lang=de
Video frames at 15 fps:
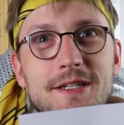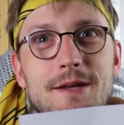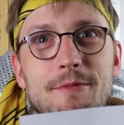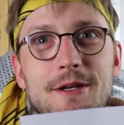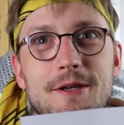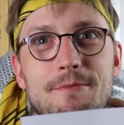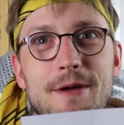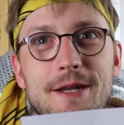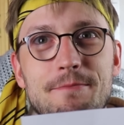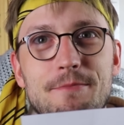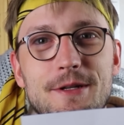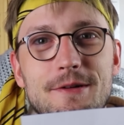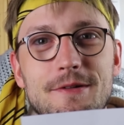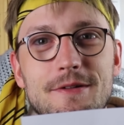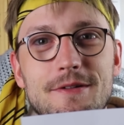ich damit gemeint
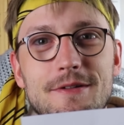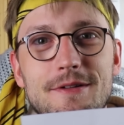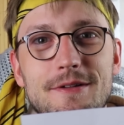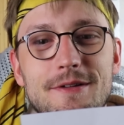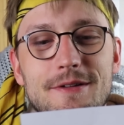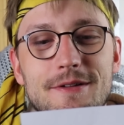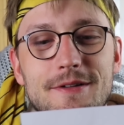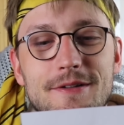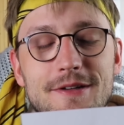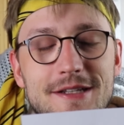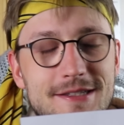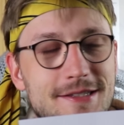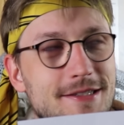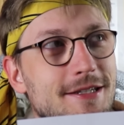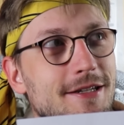bin?
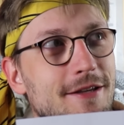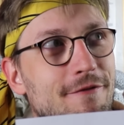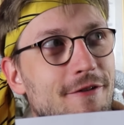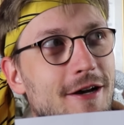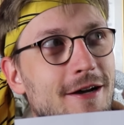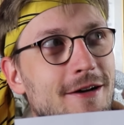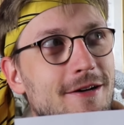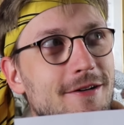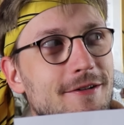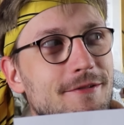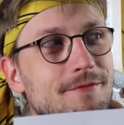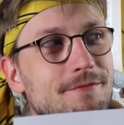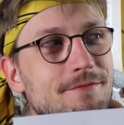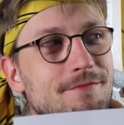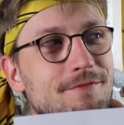Das ist hier die Frage.
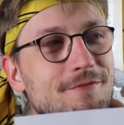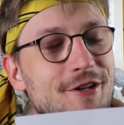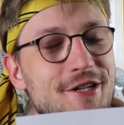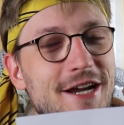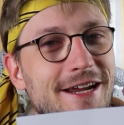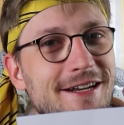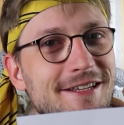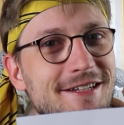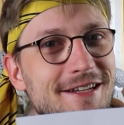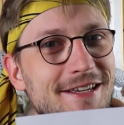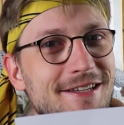Wahrscheinlich